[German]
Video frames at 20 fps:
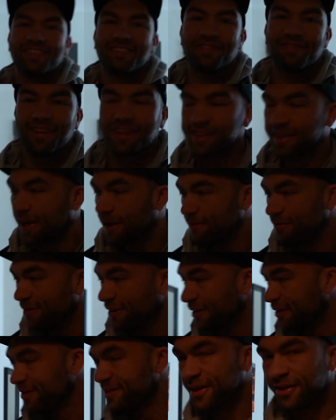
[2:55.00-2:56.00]
Die
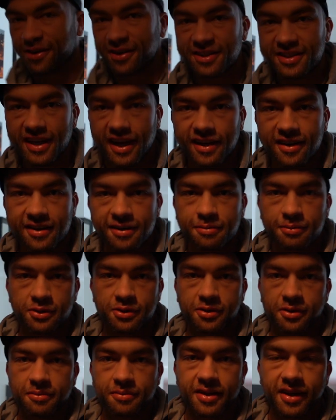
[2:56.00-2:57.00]
Wettkämpfer unter euch kennen das
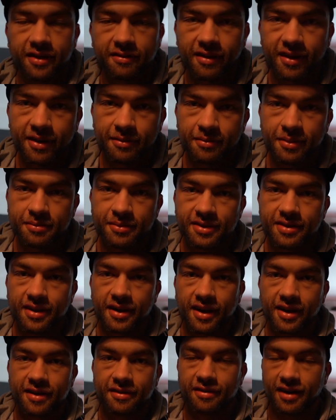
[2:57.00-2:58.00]
bestimmt. Irgendwann hat man ein
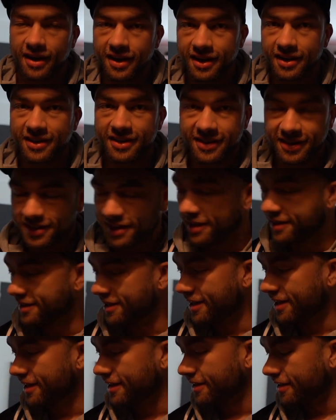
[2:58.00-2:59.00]
bisschen Langeweile in der
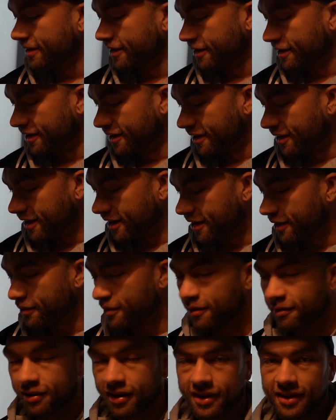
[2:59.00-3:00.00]
Diät äh,
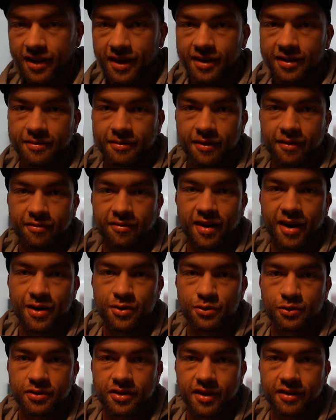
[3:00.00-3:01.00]
und fängt an,
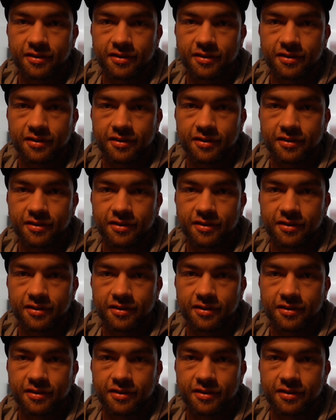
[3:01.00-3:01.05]
wahllos